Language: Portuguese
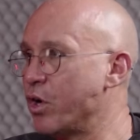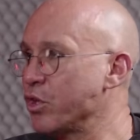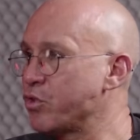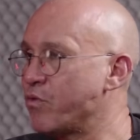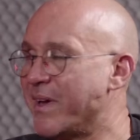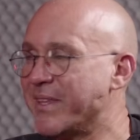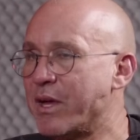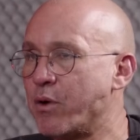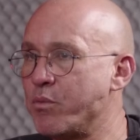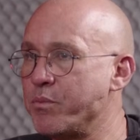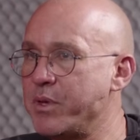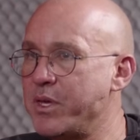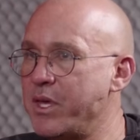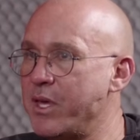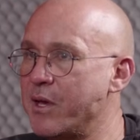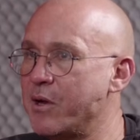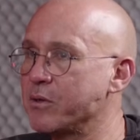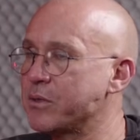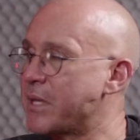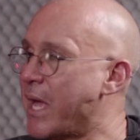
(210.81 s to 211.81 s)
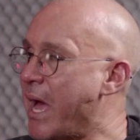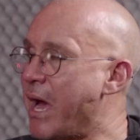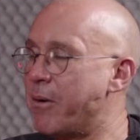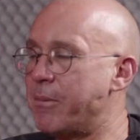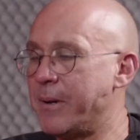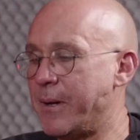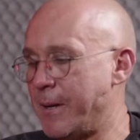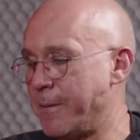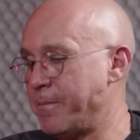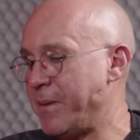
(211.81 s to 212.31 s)
tu vai estar tá comigo, tal,
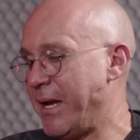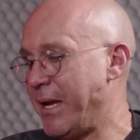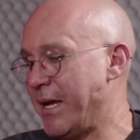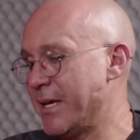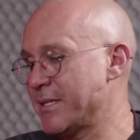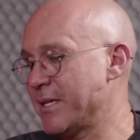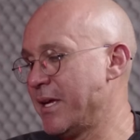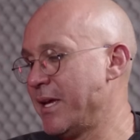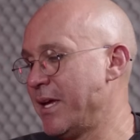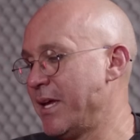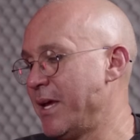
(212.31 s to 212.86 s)
tá, beleza.